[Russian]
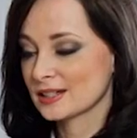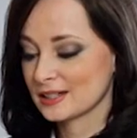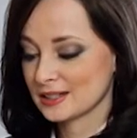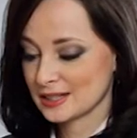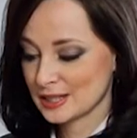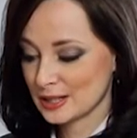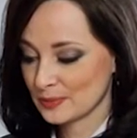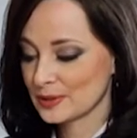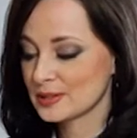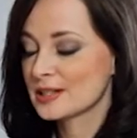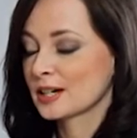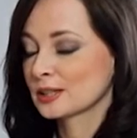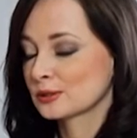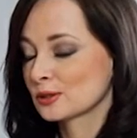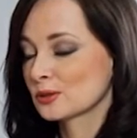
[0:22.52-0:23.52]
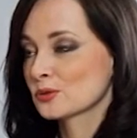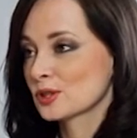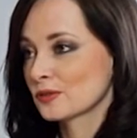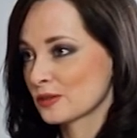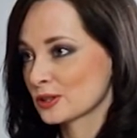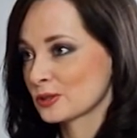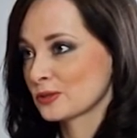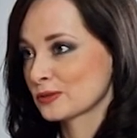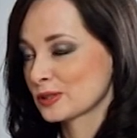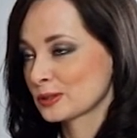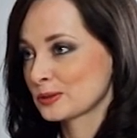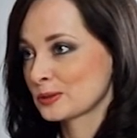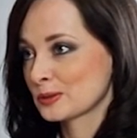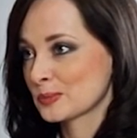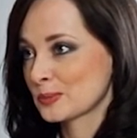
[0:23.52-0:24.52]
э, события, которое уже вошло в
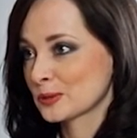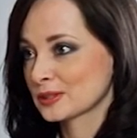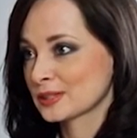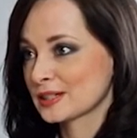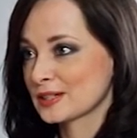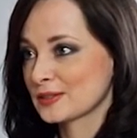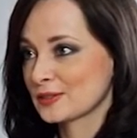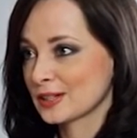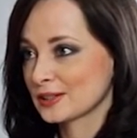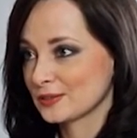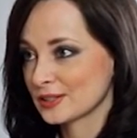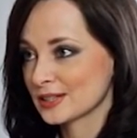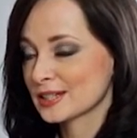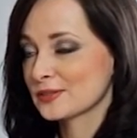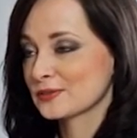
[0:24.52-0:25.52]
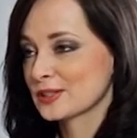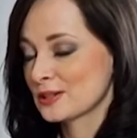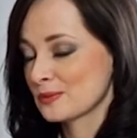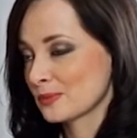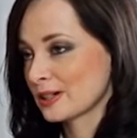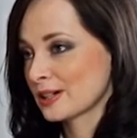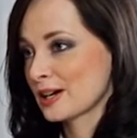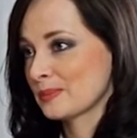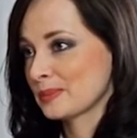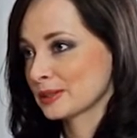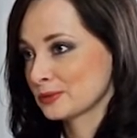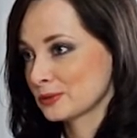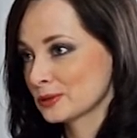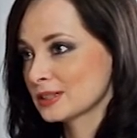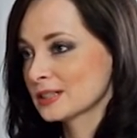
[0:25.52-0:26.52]
историю спорта Северодвинска. В день
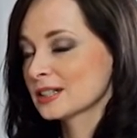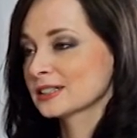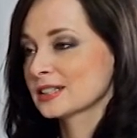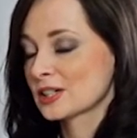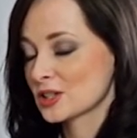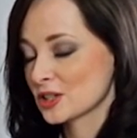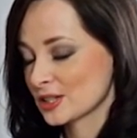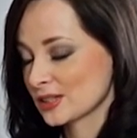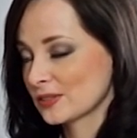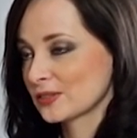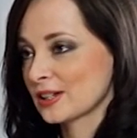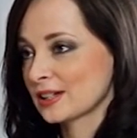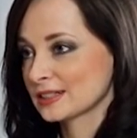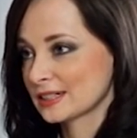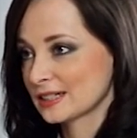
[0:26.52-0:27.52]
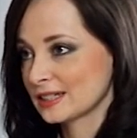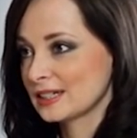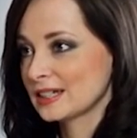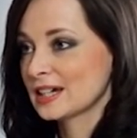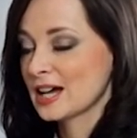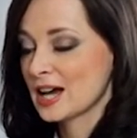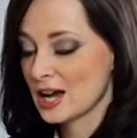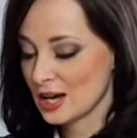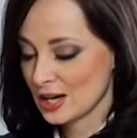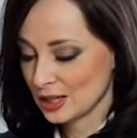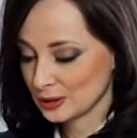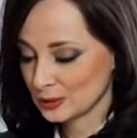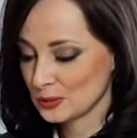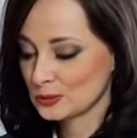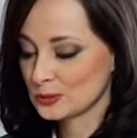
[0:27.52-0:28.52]
моряка-подводника торжественно открыли
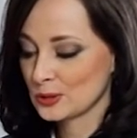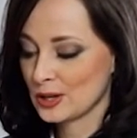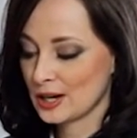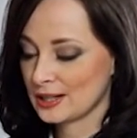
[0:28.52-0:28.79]
ледовую